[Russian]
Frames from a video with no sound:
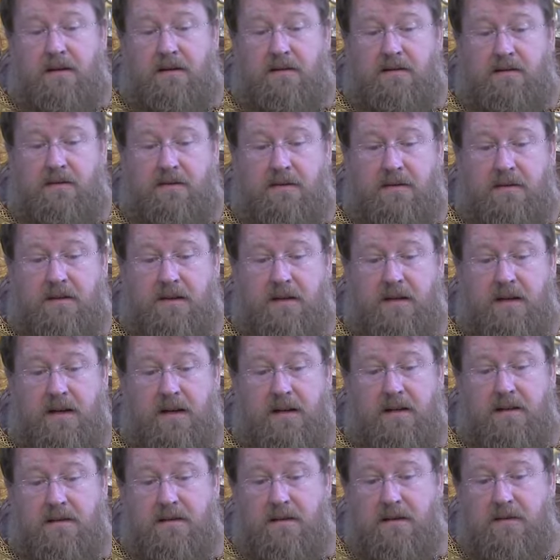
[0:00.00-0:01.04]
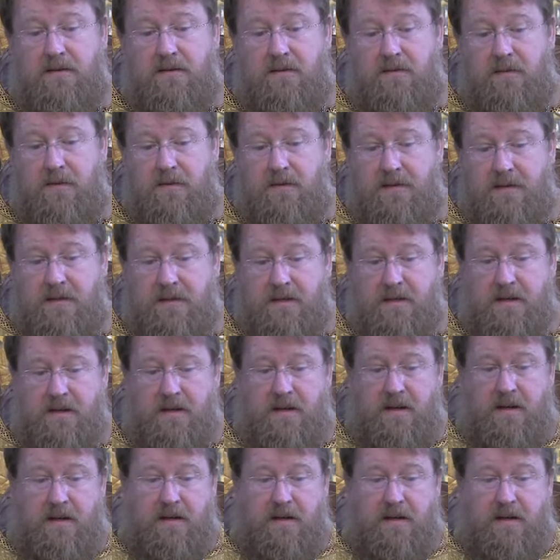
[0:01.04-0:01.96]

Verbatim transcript: Вот, и я не задумывался